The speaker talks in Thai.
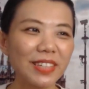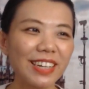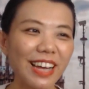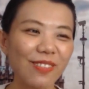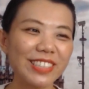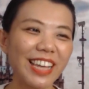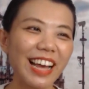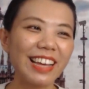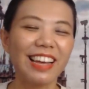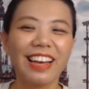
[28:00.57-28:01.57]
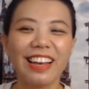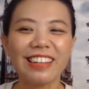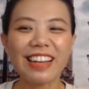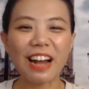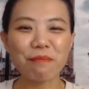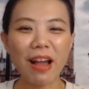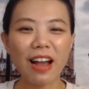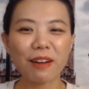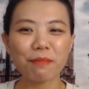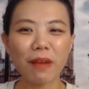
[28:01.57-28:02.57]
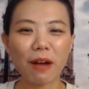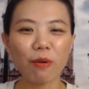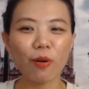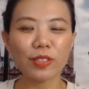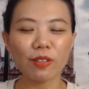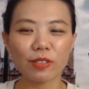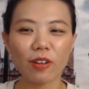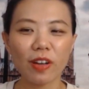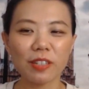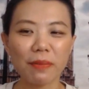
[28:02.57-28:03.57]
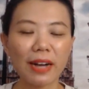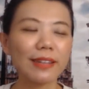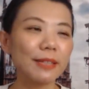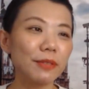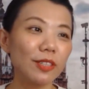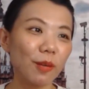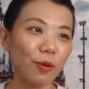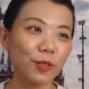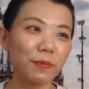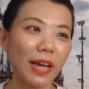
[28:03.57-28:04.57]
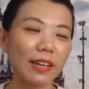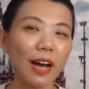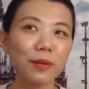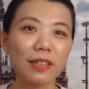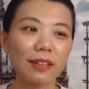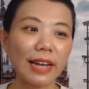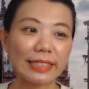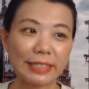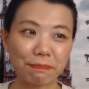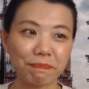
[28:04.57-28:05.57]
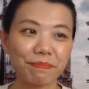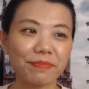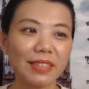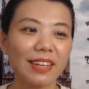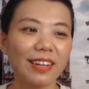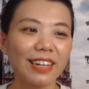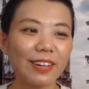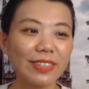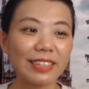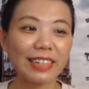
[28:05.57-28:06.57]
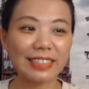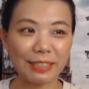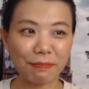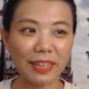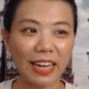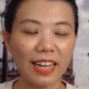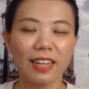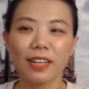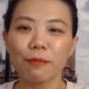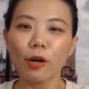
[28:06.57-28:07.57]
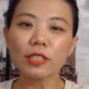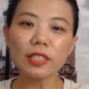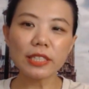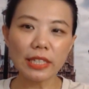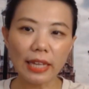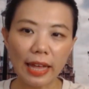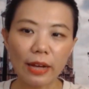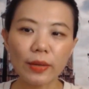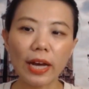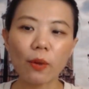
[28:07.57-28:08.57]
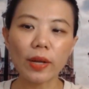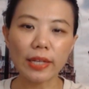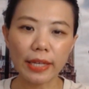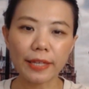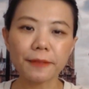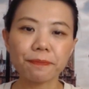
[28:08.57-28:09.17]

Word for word: ใครว่าใช่อย่างบางบางโพสของจอยหรือบางคลิปที่จอยโพสไปเข้าถึงหลักสิบเข้าถึงหลักสิบนะคะเพราะจริงๆแล้วนะคะวันนี้